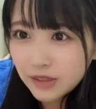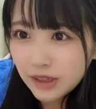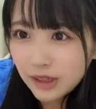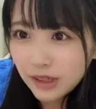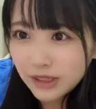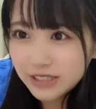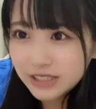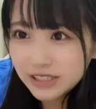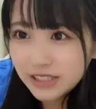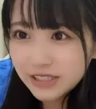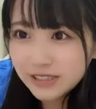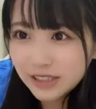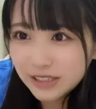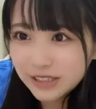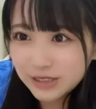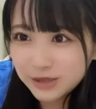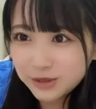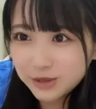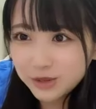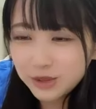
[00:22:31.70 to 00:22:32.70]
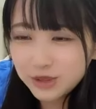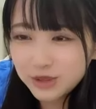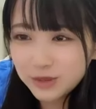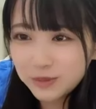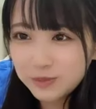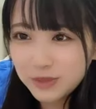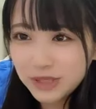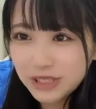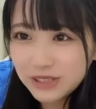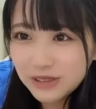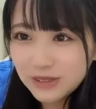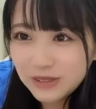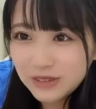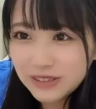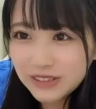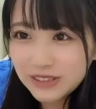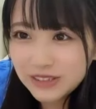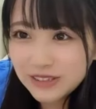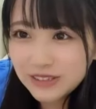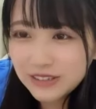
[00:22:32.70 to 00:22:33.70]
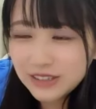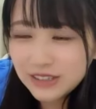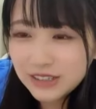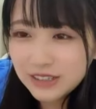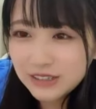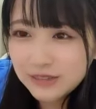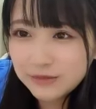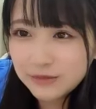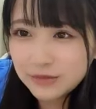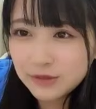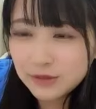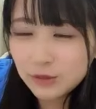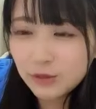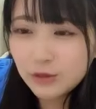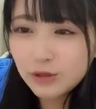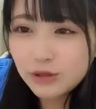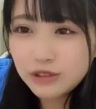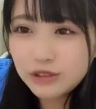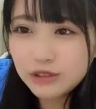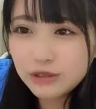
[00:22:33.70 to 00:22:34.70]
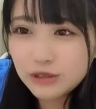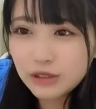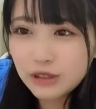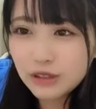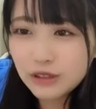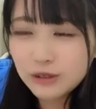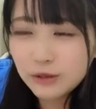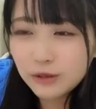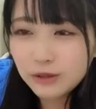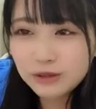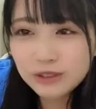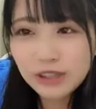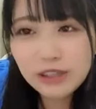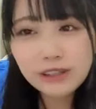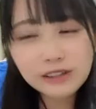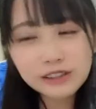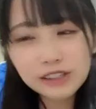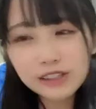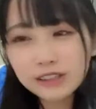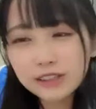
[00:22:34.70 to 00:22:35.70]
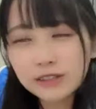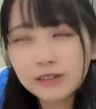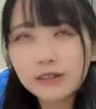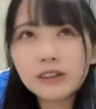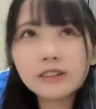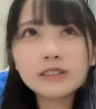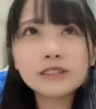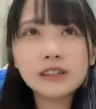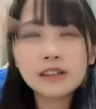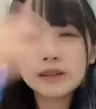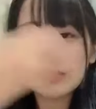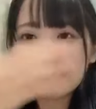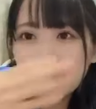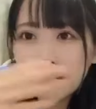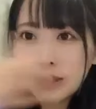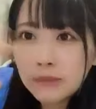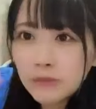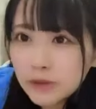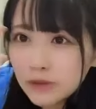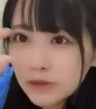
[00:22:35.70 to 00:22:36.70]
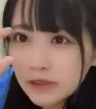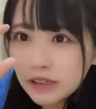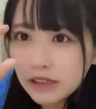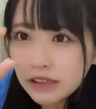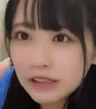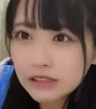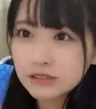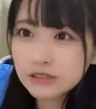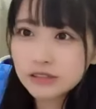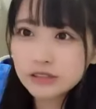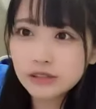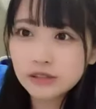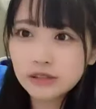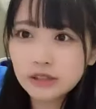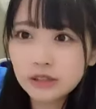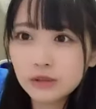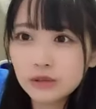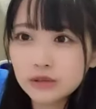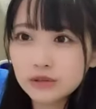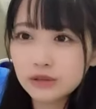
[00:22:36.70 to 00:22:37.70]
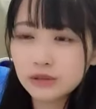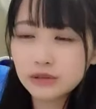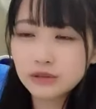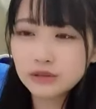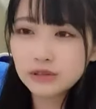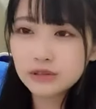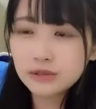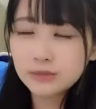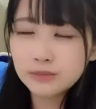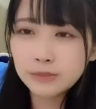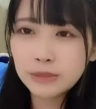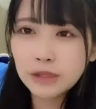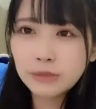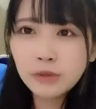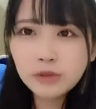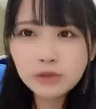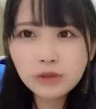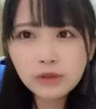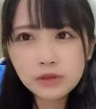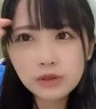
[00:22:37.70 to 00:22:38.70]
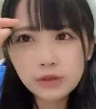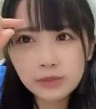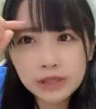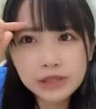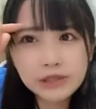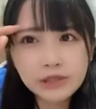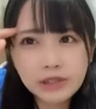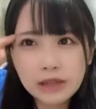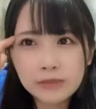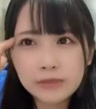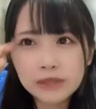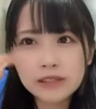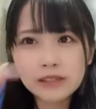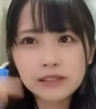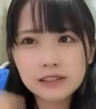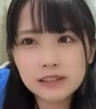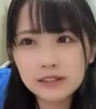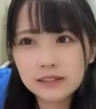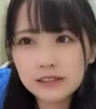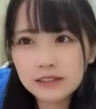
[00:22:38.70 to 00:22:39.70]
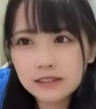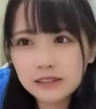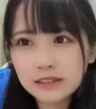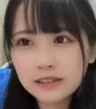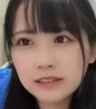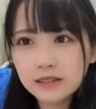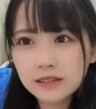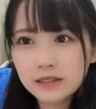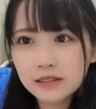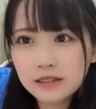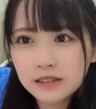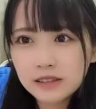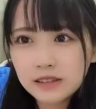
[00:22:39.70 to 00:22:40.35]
あしなんて仕事すっぴんよって、うん、多いよね多くないかないやわかんない目元だけする人とか多そう目元と眉毛みたいなやばい